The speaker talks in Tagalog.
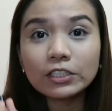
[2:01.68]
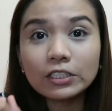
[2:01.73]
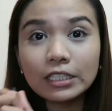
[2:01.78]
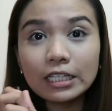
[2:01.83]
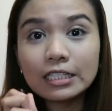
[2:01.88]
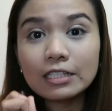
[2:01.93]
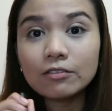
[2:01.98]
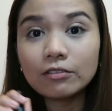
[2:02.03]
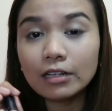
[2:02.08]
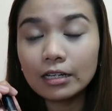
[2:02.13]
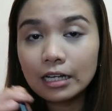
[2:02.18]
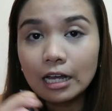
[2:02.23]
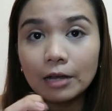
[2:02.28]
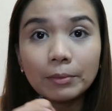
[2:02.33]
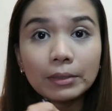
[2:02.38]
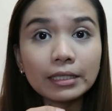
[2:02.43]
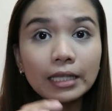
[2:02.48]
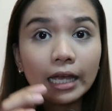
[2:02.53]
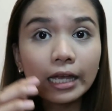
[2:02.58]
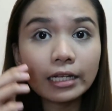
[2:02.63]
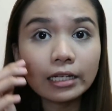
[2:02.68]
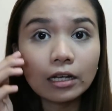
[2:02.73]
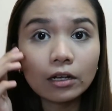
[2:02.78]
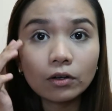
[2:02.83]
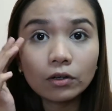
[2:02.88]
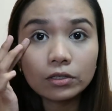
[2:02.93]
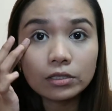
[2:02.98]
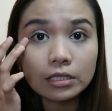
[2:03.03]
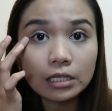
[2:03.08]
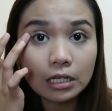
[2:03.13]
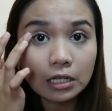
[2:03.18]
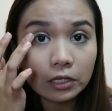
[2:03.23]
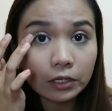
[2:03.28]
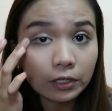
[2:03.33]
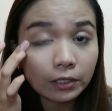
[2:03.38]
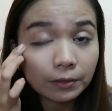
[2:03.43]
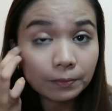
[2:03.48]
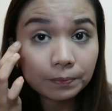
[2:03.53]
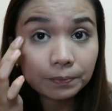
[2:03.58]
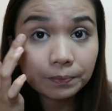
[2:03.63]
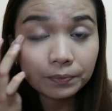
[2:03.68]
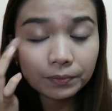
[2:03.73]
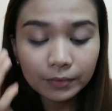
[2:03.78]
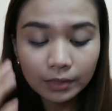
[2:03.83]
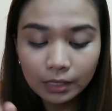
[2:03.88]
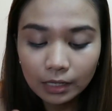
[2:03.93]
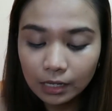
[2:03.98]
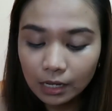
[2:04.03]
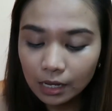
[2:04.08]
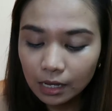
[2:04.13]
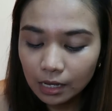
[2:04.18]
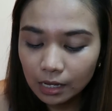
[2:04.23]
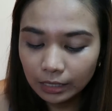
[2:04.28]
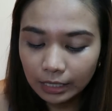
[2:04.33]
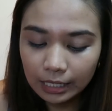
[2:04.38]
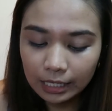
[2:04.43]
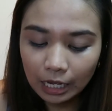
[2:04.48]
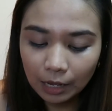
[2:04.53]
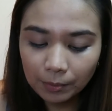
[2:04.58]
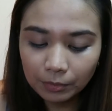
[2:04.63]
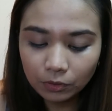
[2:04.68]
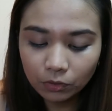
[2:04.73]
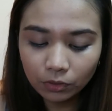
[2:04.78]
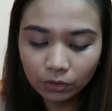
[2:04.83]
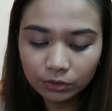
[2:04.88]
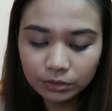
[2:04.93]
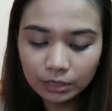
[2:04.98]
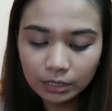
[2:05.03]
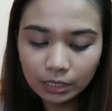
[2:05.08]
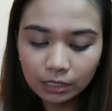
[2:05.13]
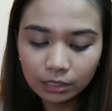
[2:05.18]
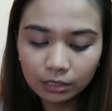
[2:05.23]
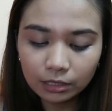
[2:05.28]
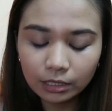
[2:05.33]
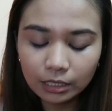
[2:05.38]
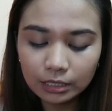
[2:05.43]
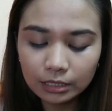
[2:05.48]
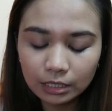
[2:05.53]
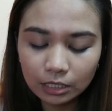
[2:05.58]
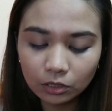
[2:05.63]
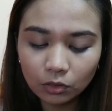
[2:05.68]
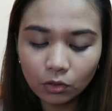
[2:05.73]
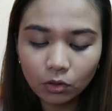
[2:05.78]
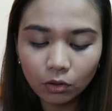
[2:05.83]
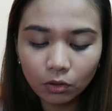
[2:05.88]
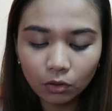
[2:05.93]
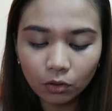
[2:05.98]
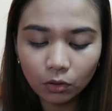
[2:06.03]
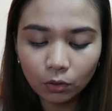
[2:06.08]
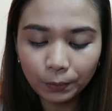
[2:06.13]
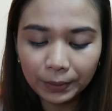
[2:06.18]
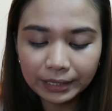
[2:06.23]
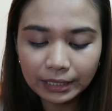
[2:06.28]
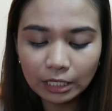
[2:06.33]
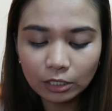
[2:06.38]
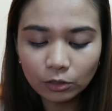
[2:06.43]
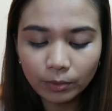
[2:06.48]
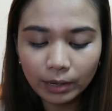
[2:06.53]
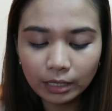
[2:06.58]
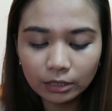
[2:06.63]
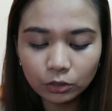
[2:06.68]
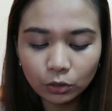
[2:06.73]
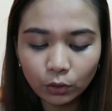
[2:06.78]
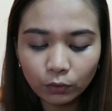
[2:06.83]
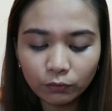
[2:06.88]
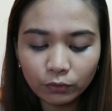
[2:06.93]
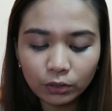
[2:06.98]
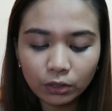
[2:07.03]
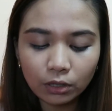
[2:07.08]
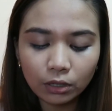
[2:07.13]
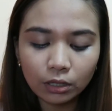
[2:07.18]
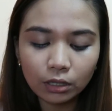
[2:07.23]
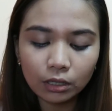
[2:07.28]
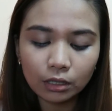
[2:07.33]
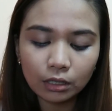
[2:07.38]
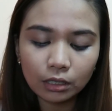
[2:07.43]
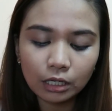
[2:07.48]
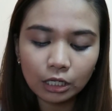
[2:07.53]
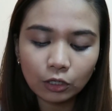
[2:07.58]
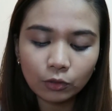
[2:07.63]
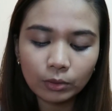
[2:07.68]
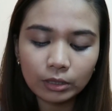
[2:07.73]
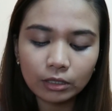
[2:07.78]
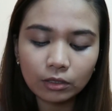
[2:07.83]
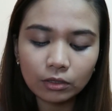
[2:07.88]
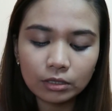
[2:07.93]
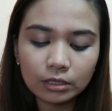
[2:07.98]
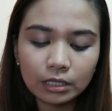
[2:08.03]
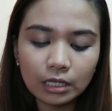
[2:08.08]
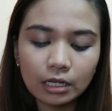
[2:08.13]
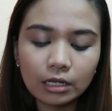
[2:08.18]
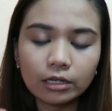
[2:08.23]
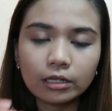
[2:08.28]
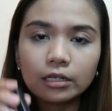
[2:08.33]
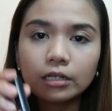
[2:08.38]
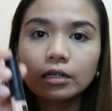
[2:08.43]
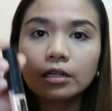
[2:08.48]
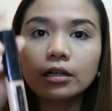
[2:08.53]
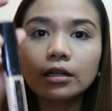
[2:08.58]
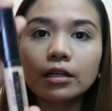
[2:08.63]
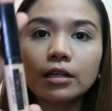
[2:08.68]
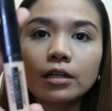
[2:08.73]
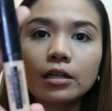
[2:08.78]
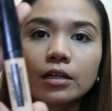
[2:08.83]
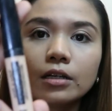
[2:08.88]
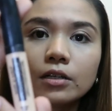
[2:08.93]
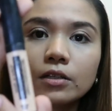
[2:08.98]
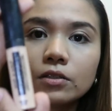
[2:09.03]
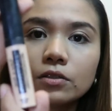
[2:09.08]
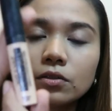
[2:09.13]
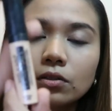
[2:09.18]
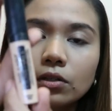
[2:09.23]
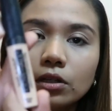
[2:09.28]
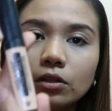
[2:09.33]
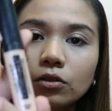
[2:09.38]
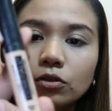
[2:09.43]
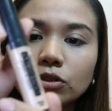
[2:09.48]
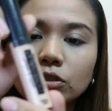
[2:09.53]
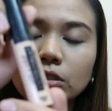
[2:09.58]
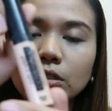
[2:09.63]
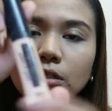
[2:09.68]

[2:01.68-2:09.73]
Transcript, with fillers: For today's look, gagamit tayo ng concealer. Uh, ang ginagamit kong concealer is itong Wet n Wild Coverall Liquid Concealer. So, ito